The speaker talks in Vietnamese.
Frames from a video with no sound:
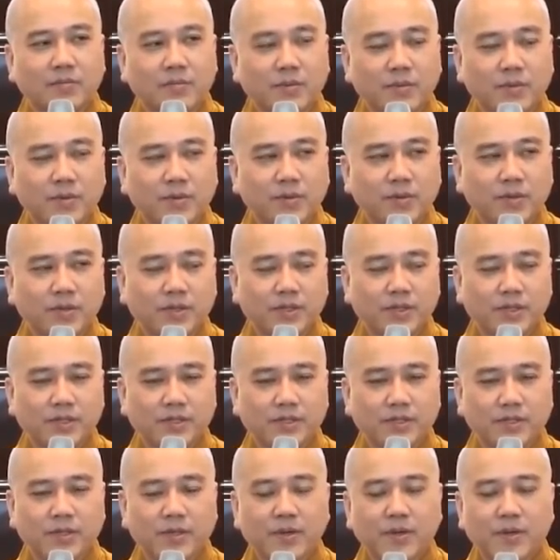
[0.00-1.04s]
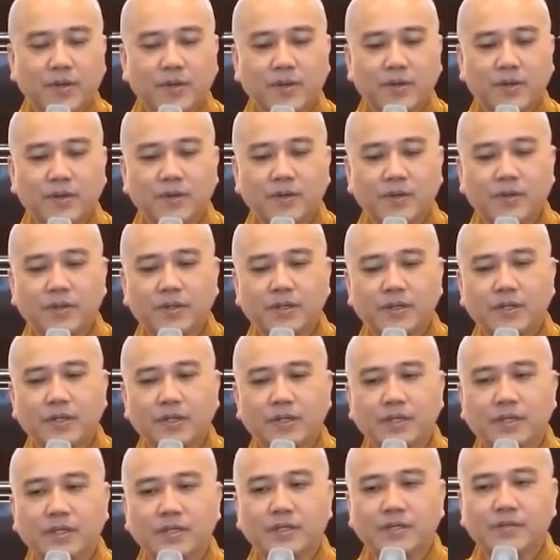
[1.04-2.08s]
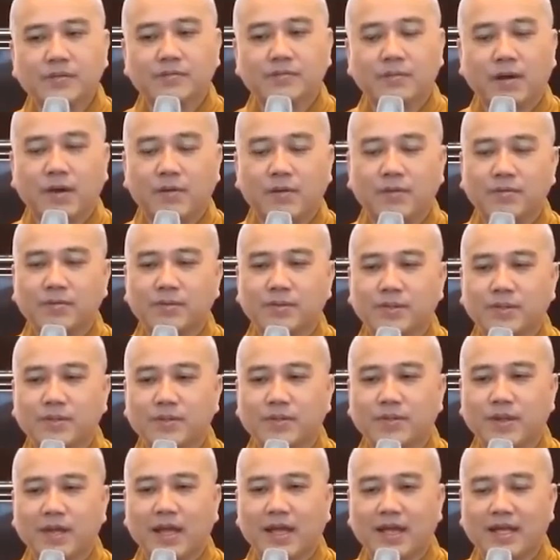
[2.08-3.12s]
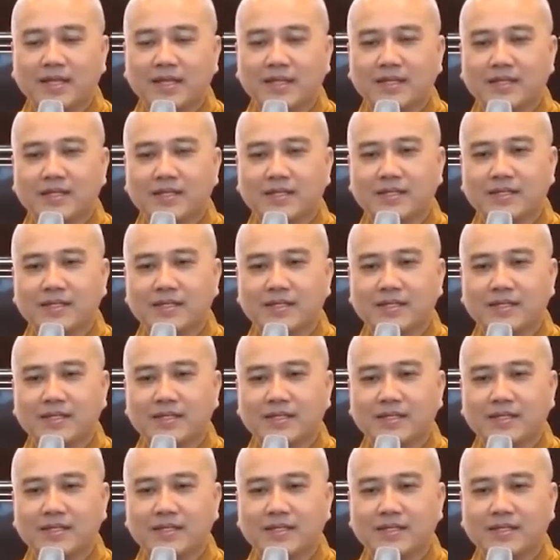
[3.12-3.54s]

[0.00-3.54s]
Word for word: buổi tối mong điều lành,